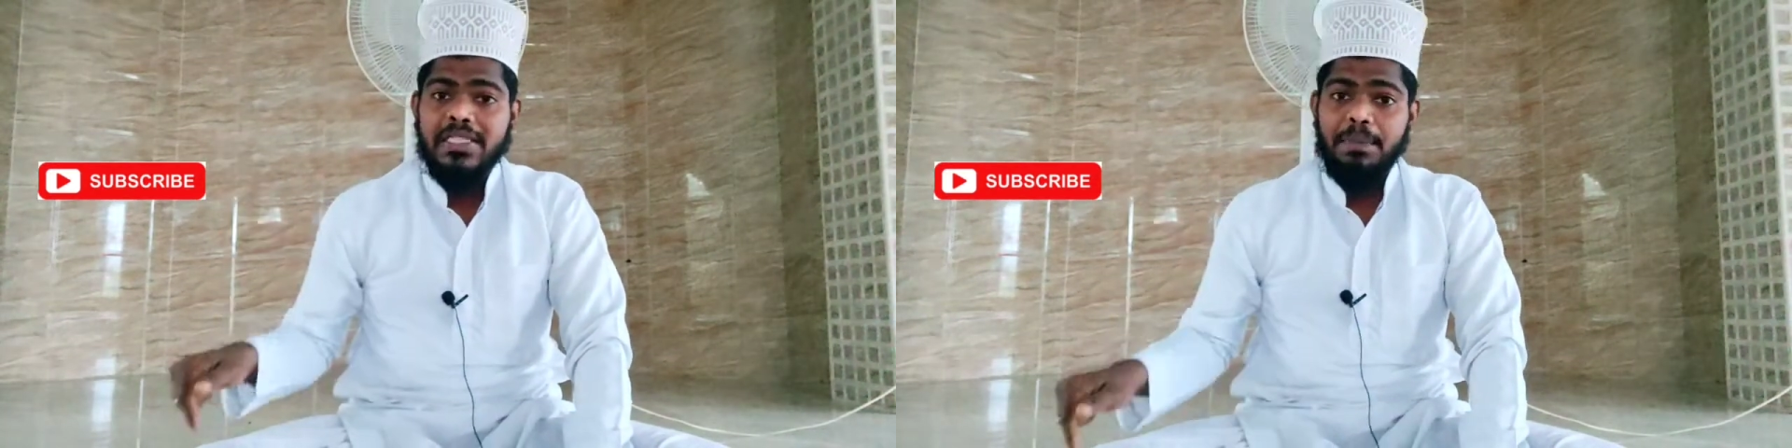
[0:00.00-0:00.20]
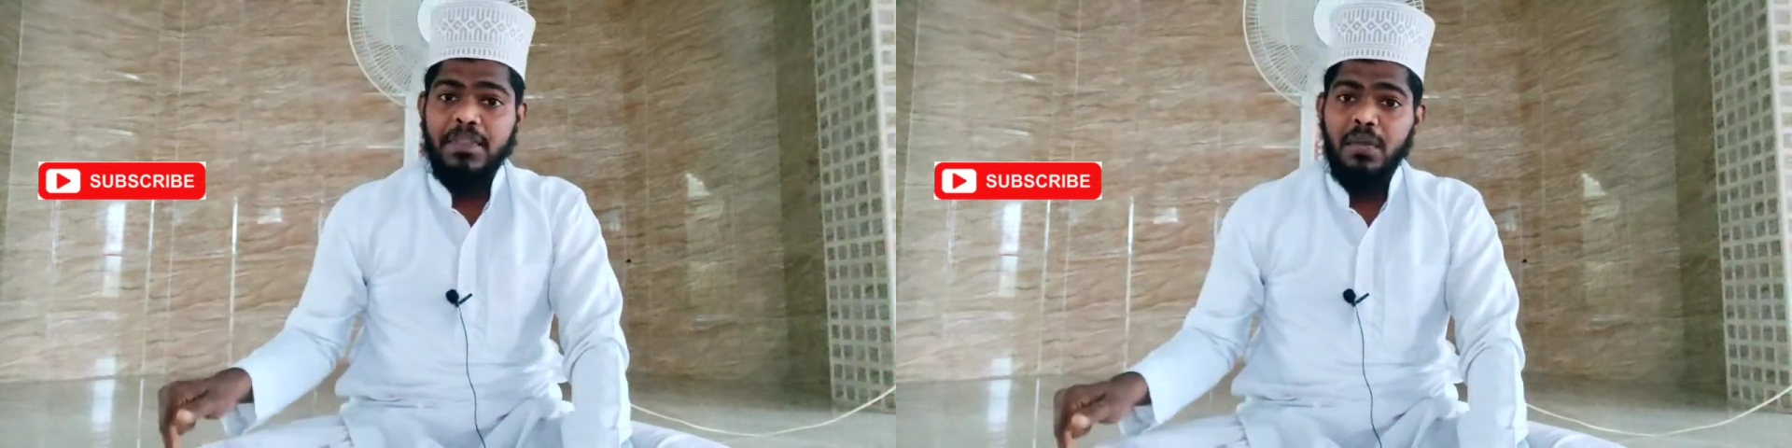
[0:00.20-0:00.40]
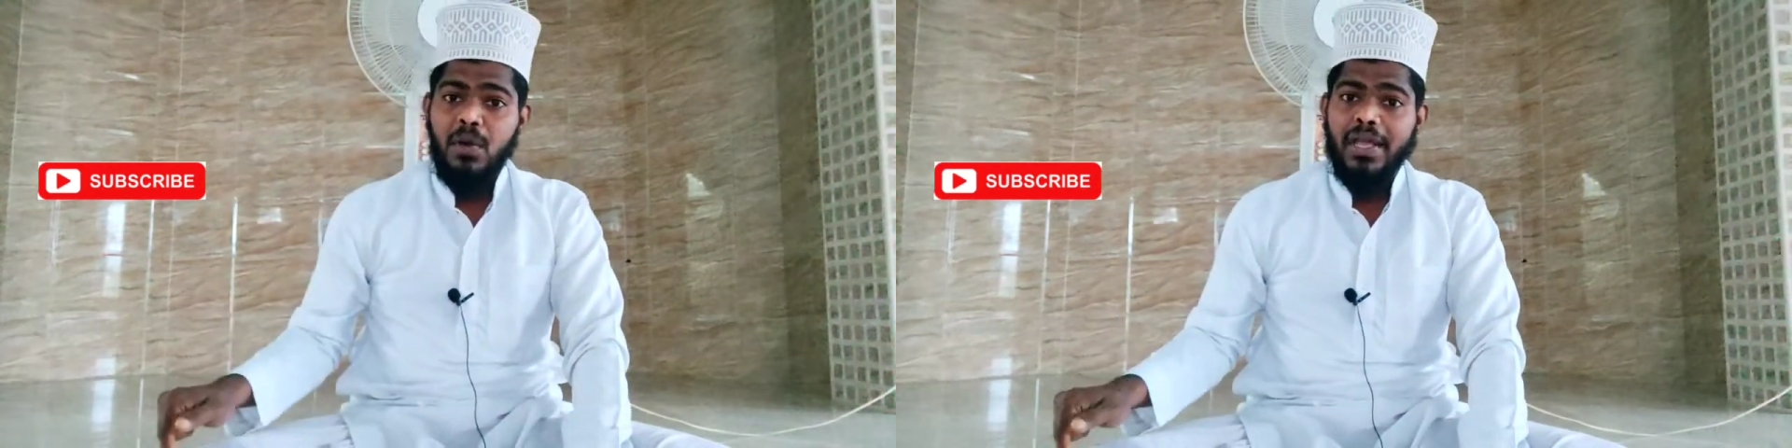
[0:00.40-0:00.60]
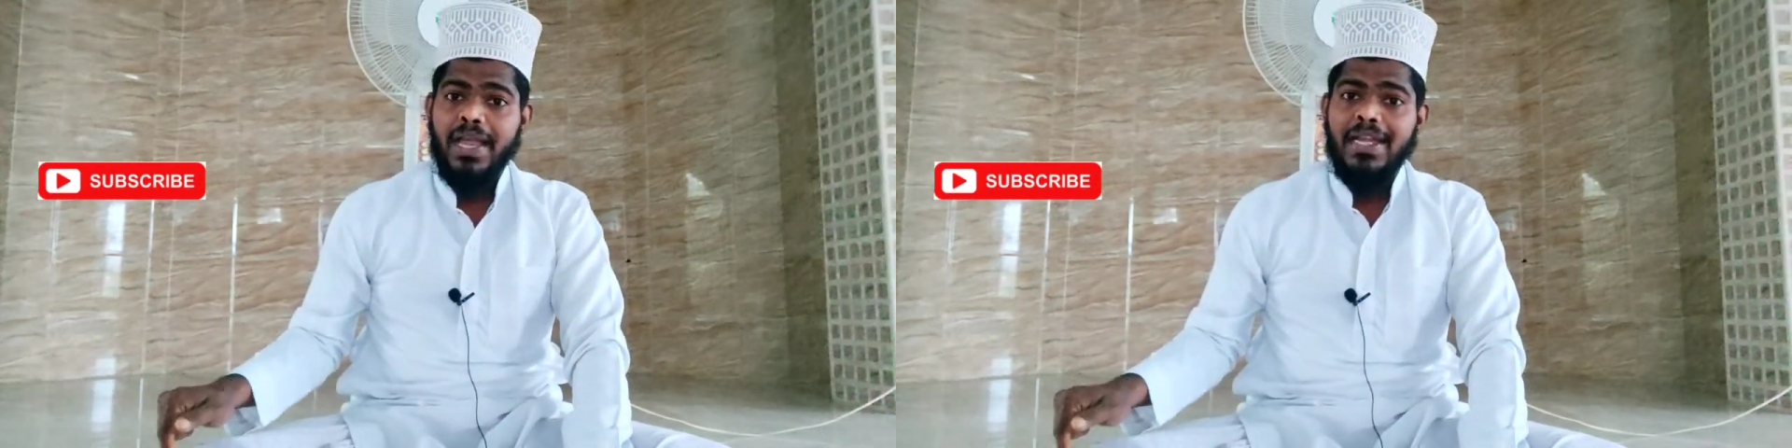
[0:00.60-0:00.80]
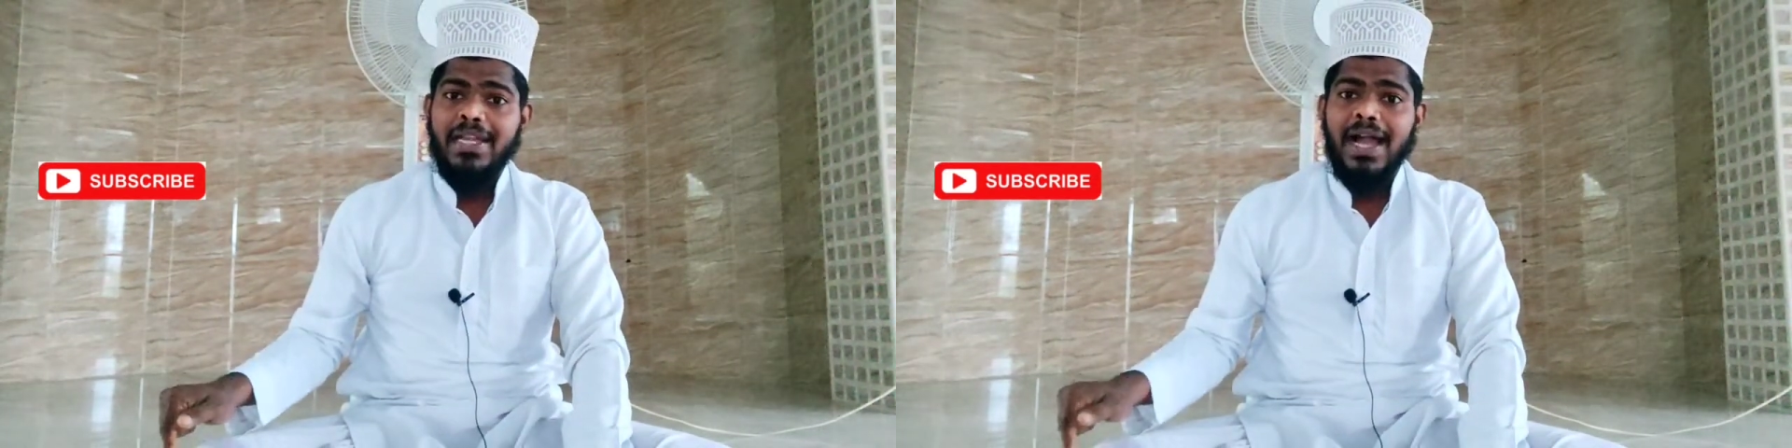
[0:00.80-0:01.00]
சப்தமோ
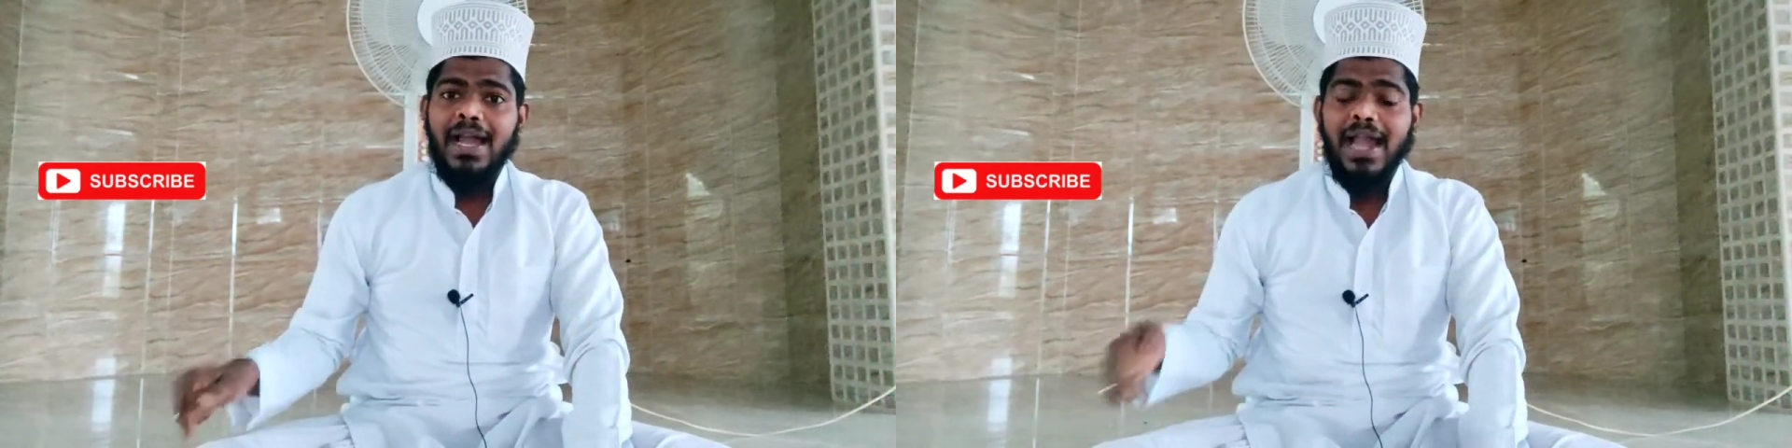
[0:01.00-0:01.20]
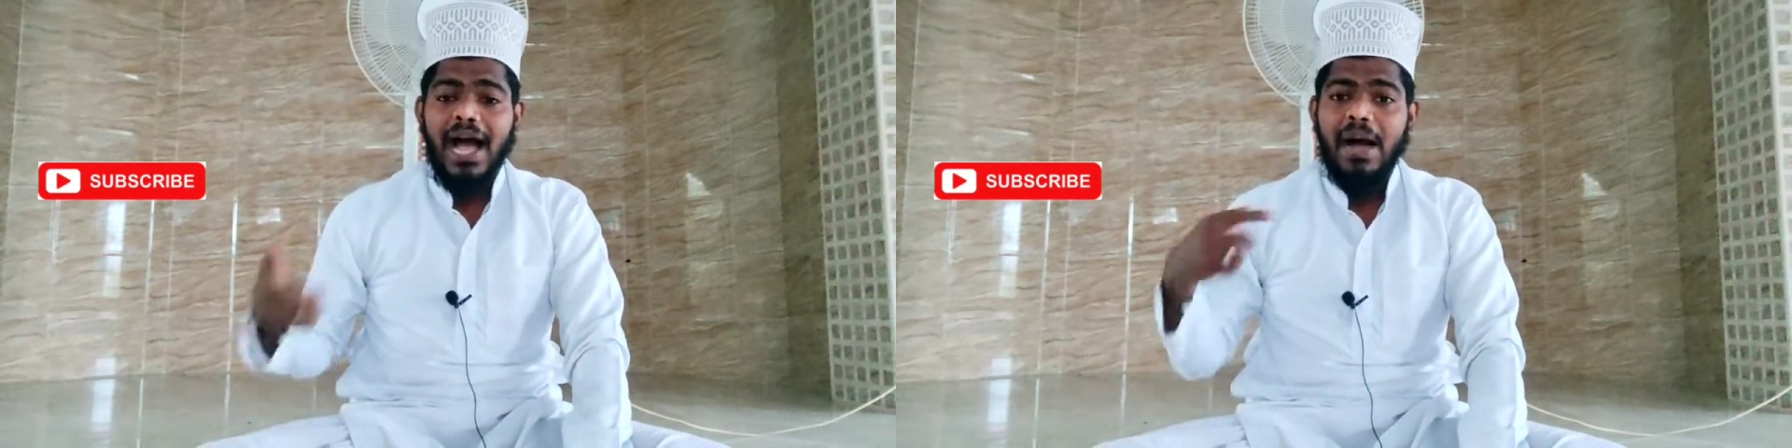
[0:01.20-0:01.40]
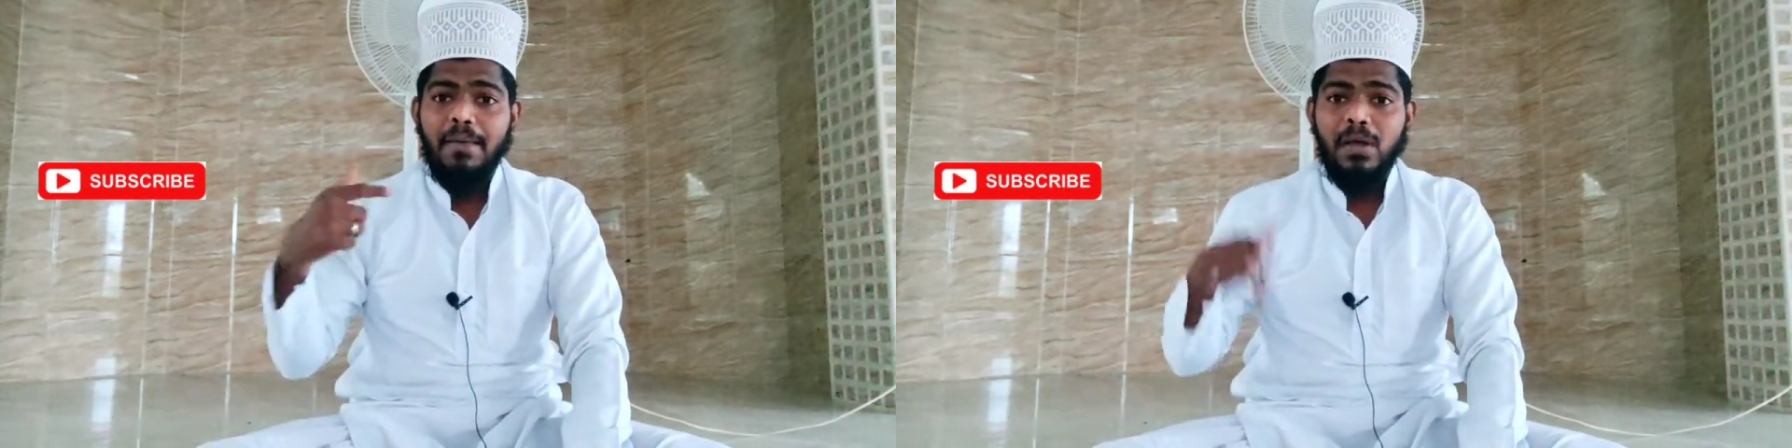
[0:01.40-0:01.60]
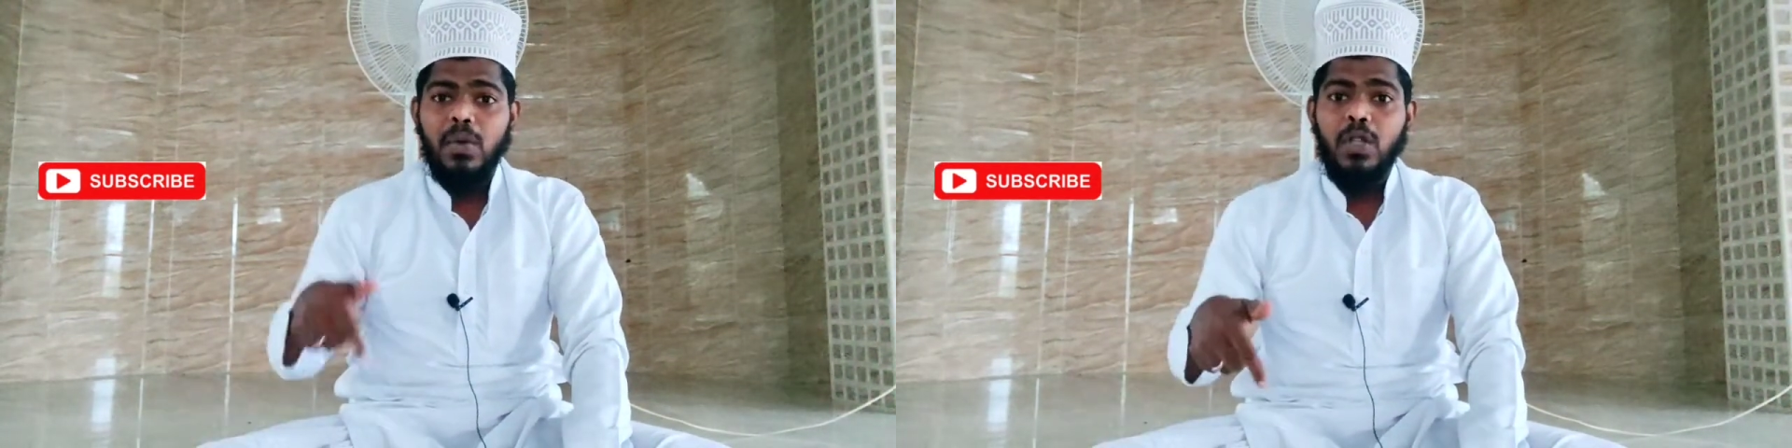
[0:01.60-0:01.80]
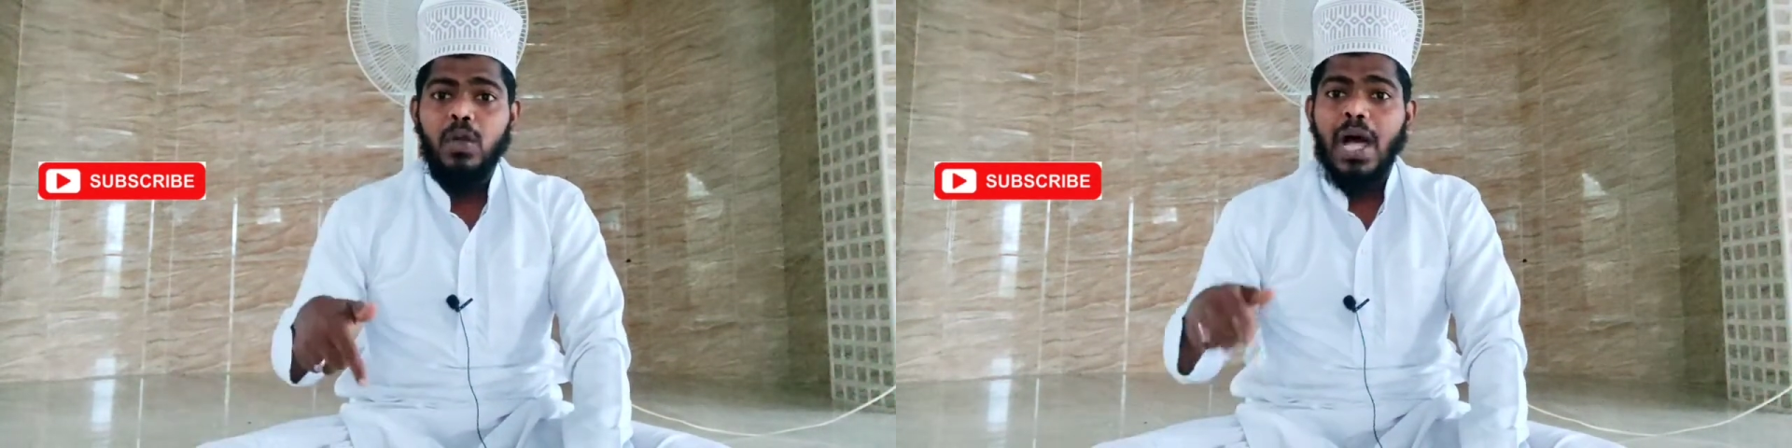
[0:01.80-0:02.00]
கேட்டால்
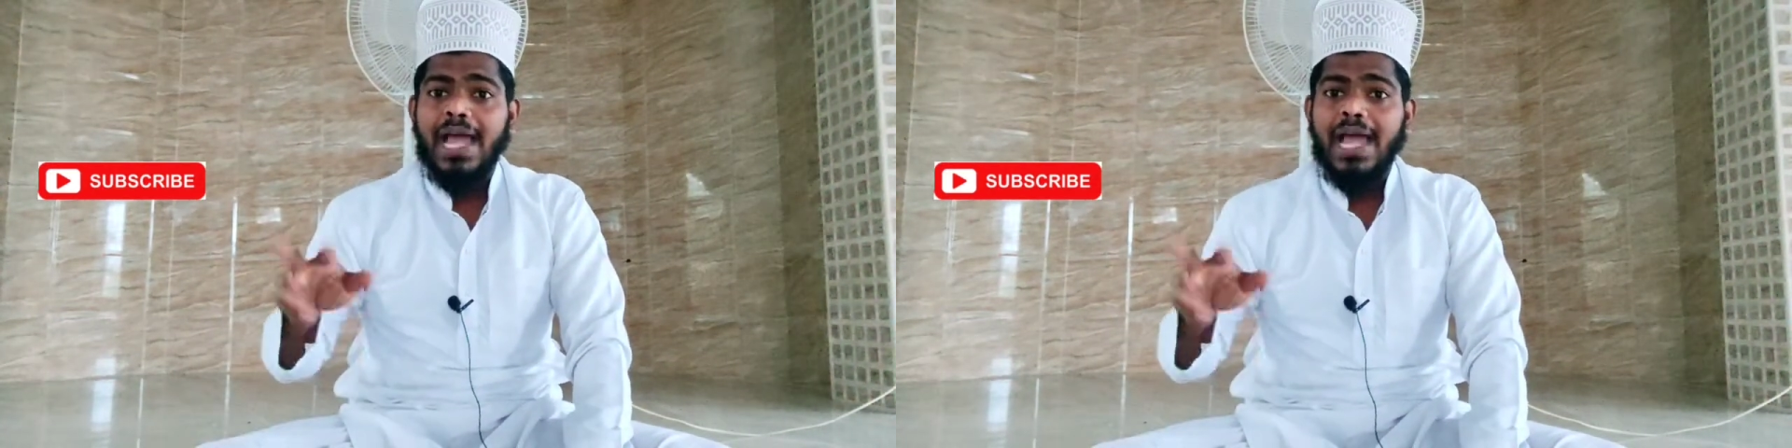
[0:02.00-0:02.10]
அமர்வதோ